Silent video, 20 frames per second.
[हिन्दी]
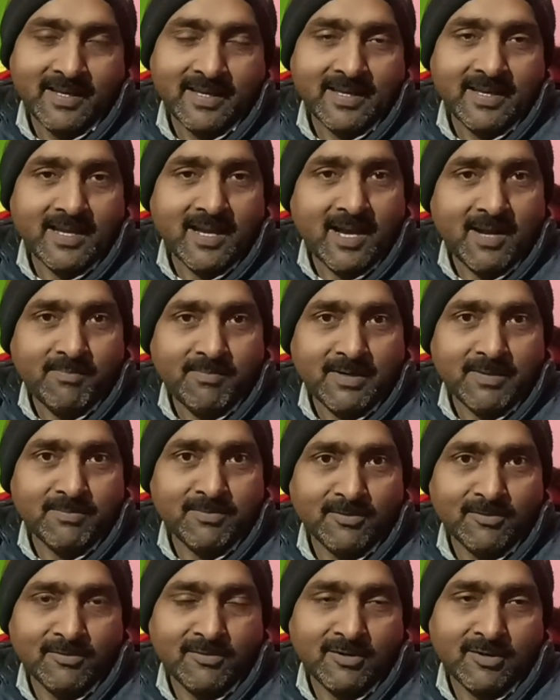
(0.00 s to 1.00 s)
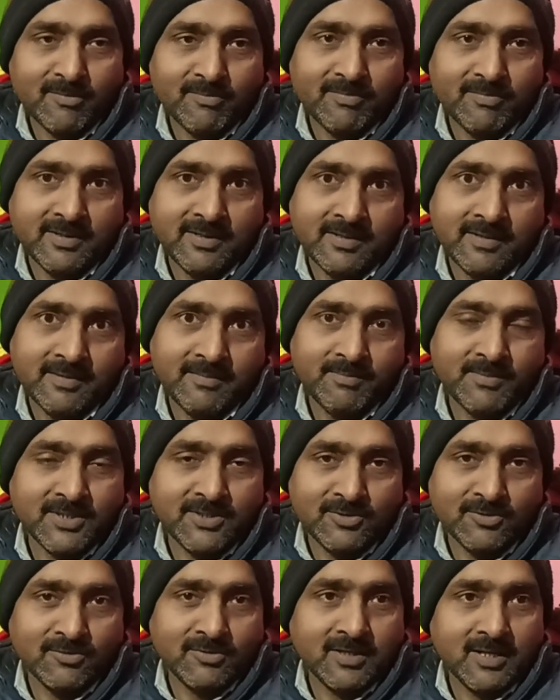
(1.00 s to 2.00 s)
कि आप अपनों और अपने
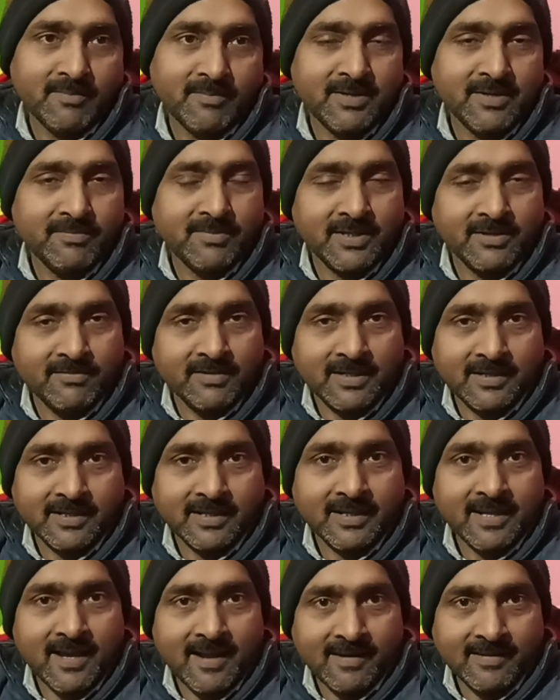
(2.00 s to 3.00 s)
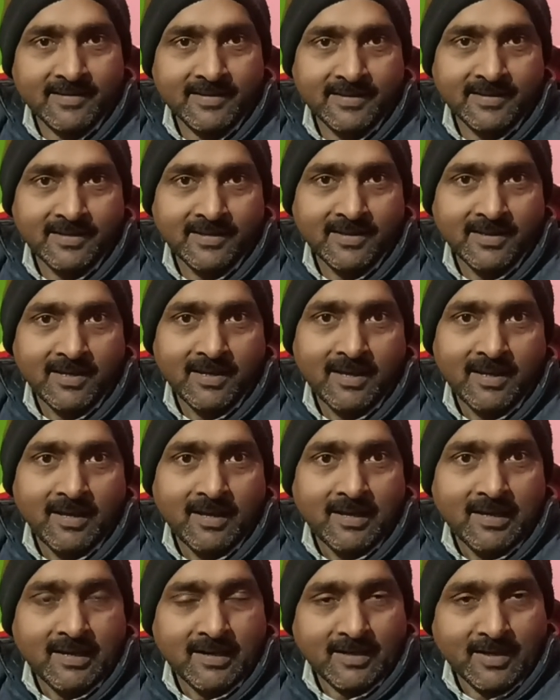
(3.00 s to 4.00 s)
बच्चों का अपने परिवार का ख्याल रखिए
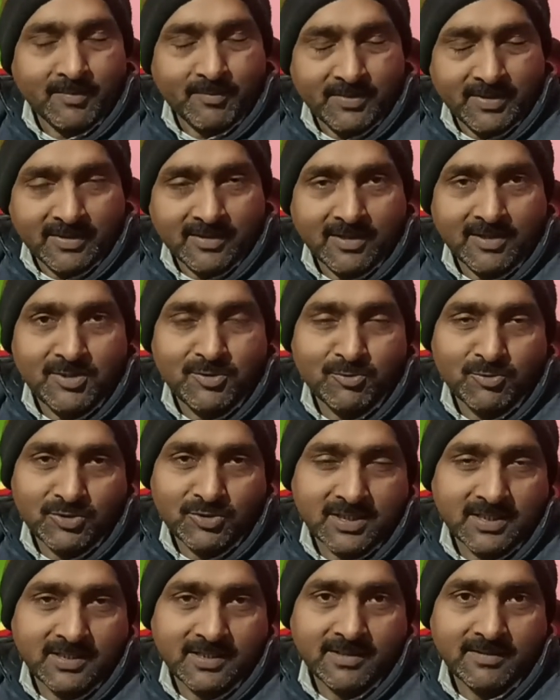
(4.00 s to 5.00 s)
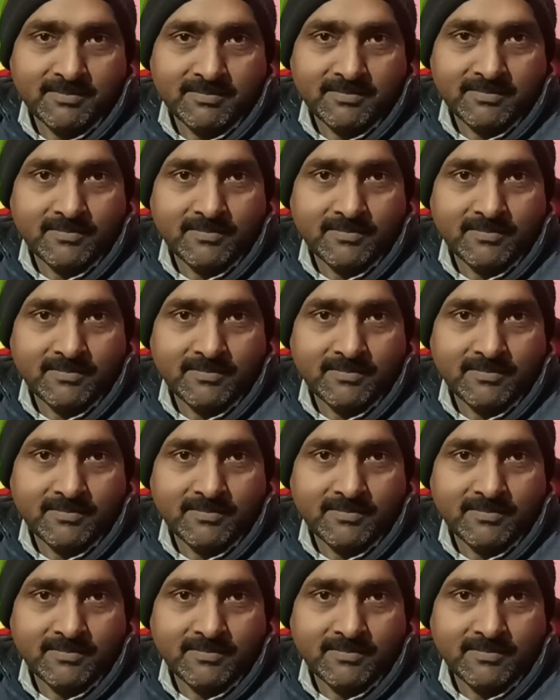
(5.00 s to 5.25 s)
कपड़े का यूज करिए